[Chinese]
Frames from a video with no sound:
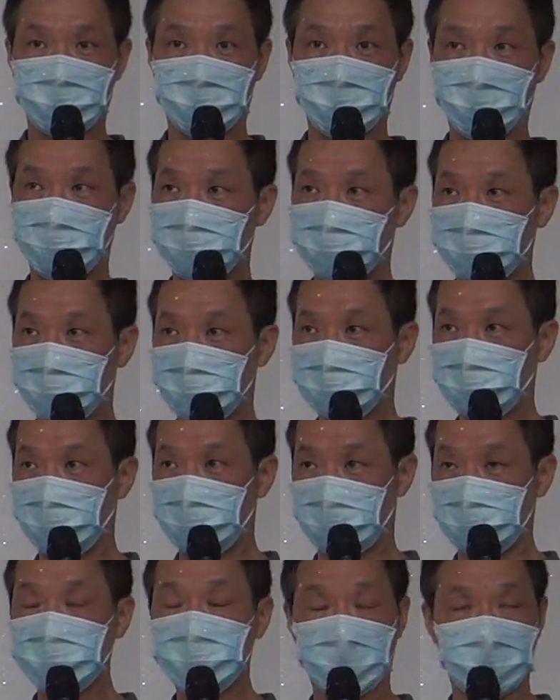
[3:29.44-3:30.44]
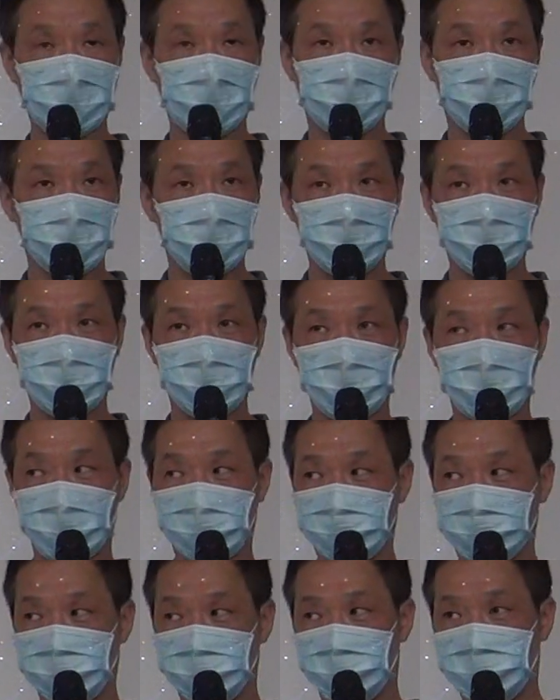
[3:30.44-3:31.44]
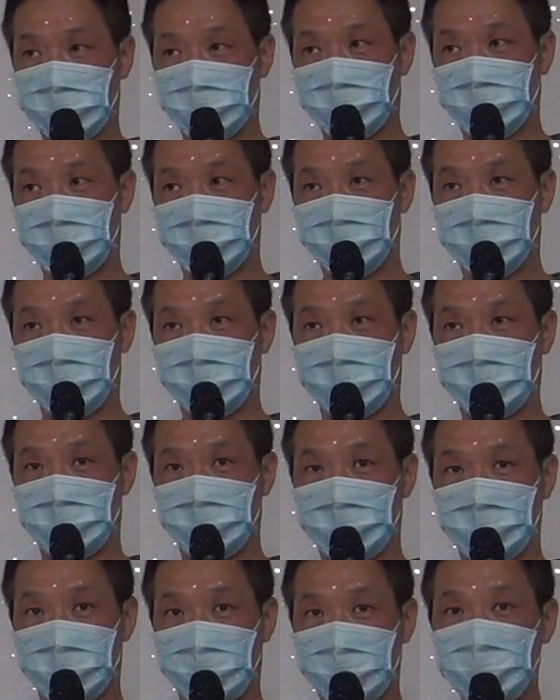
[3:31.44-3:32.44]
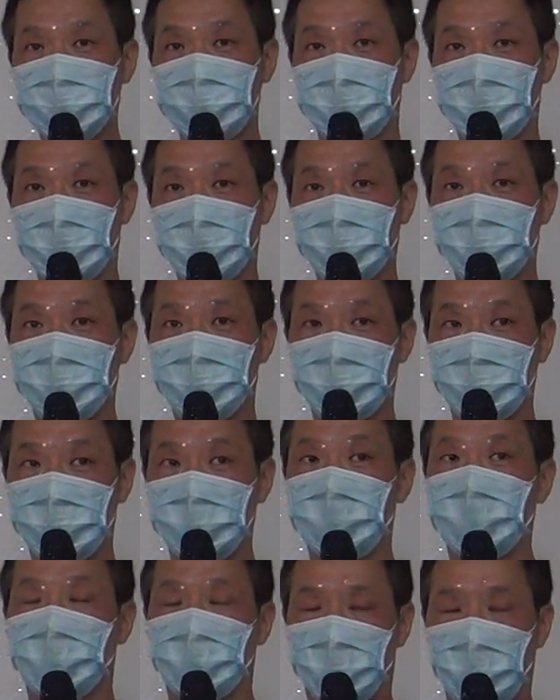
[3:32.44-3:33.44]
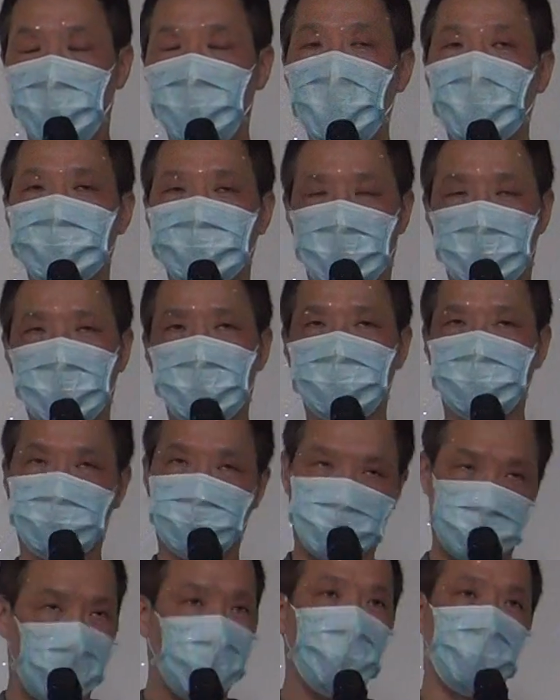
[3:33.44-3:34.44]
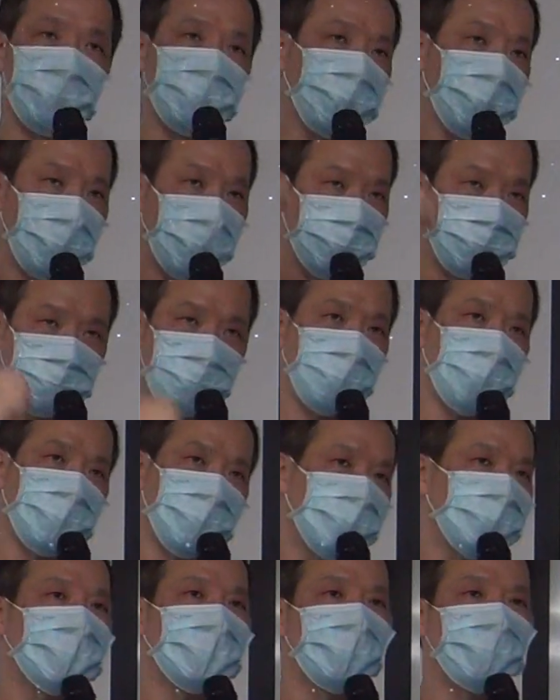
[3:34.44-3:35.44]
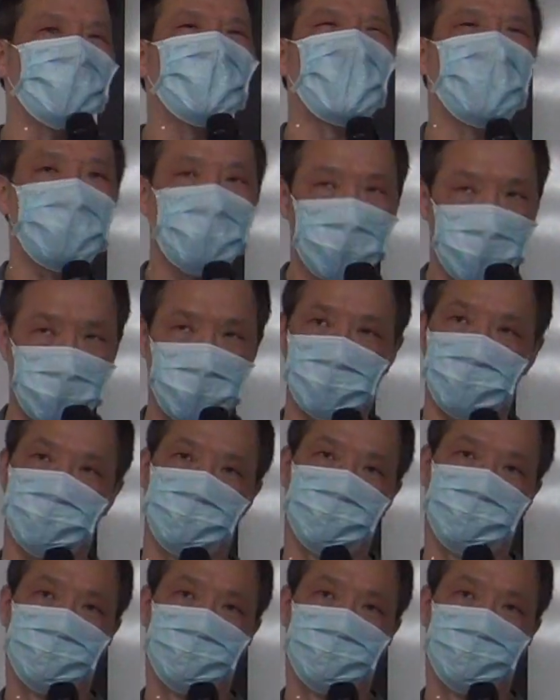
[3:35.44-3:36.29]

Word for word: 有这个很简单的问题，很简单，我们要找到谁，我就可以确定那个方位了。